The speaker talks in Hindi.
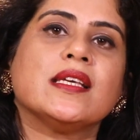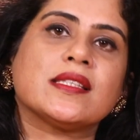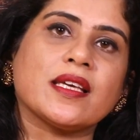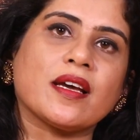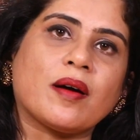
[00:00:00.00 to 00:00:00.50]

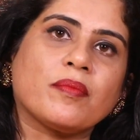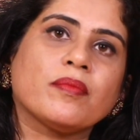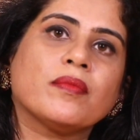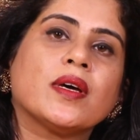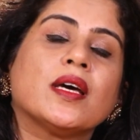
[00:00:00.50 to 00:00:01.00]
इसे हम
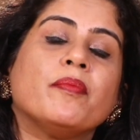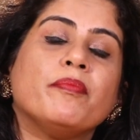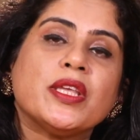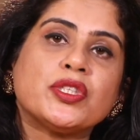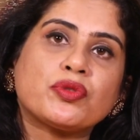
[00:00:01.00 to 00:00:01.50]

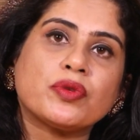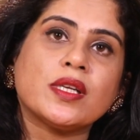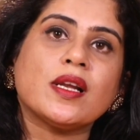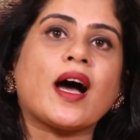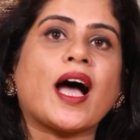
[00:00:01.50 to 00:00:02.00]

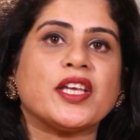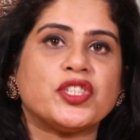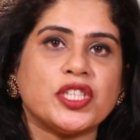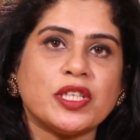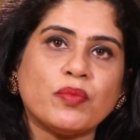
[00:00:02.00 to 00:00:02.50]
मेंस्ट्रुअल
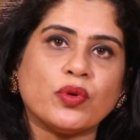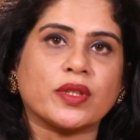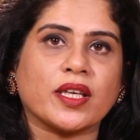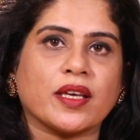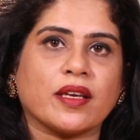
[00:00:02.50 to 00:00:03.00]
हाइजीन
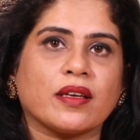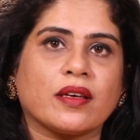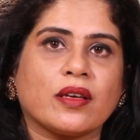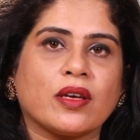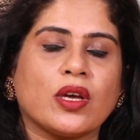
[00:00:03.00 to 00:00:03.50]
बोलते हैं
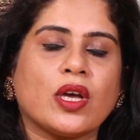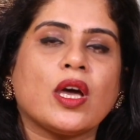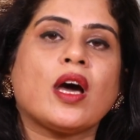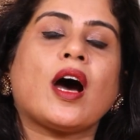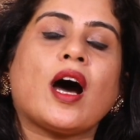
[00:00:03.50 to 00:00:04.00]

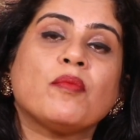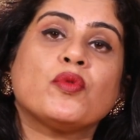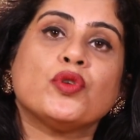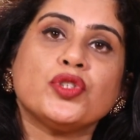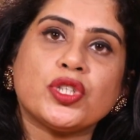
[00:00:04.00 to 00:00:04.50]
हम
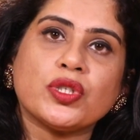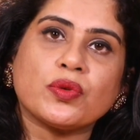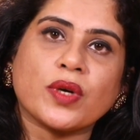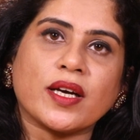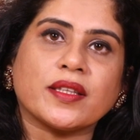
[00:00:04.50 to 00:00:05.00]
कुछ
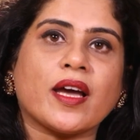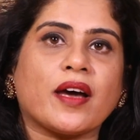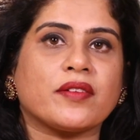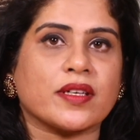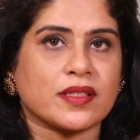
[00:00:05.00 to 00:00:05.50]
चीज़ों का
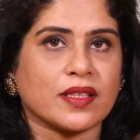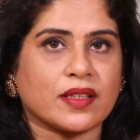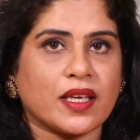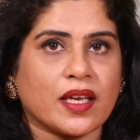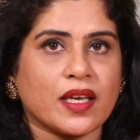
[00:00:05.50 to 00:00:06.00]
ध्यान रख
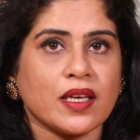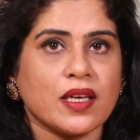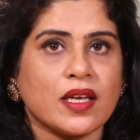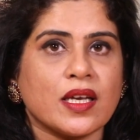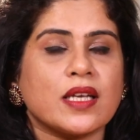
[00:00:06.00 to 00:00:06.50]
सकते हैं
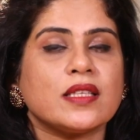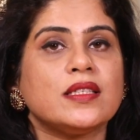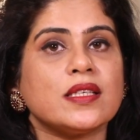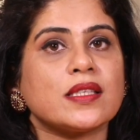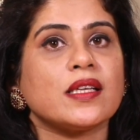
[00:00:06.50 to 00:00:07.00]

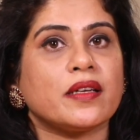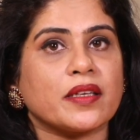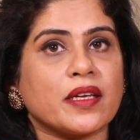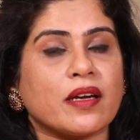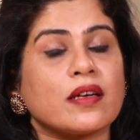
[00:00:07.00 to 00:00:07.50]
जिससे
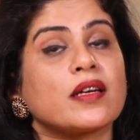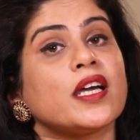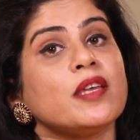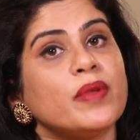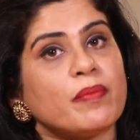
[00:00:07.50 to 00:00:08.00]
लड़कियां
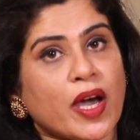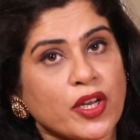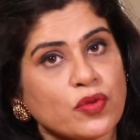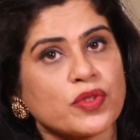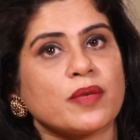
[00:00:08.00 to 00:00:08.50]
कई
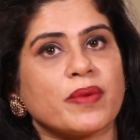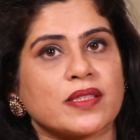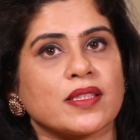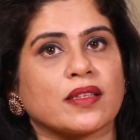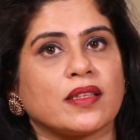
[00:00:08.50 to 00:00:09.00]
बीमारियों से
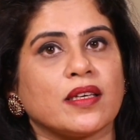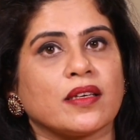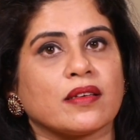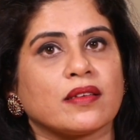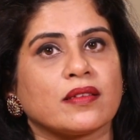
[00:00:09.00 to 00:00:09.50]
बच सकती
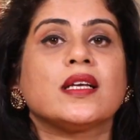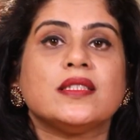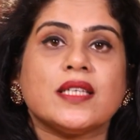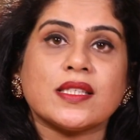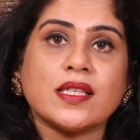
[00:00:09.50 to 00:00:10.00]
हैं
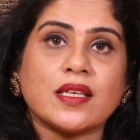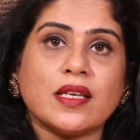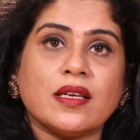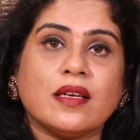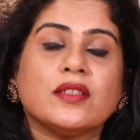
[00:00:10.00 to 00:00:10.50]
जैसे
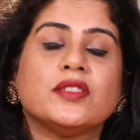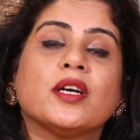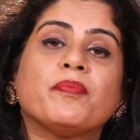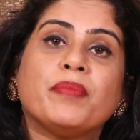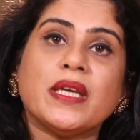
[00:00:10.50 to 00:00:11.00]
कि
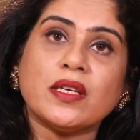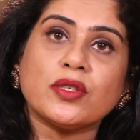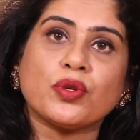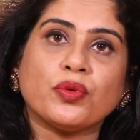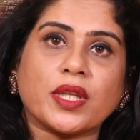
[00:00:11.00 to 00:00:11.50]
जब
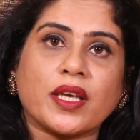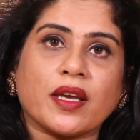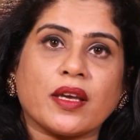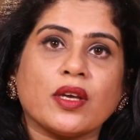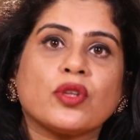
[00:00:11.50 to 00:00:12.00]
पीरियड्स होते
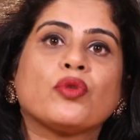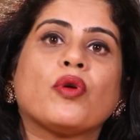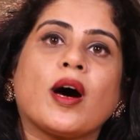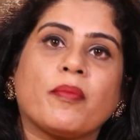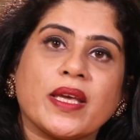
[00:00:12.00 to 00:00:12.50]
हैं तो
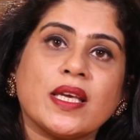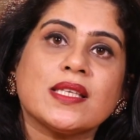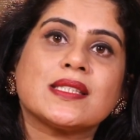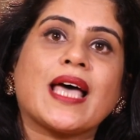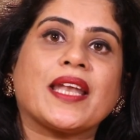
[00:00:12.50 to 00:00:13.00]
हमें
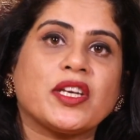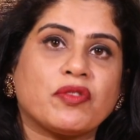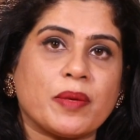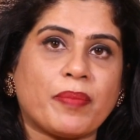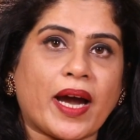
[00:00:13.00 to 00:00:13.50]

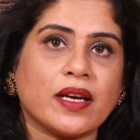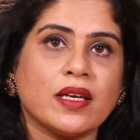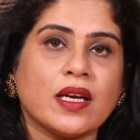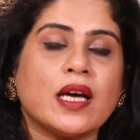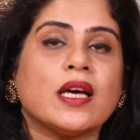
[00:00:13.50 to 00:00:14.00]
सैनिटरी पैड
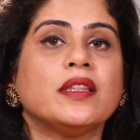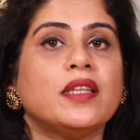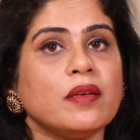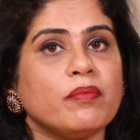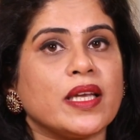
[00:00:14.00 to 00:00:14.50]

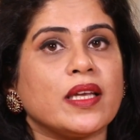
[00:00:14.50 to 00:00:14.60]
दिन में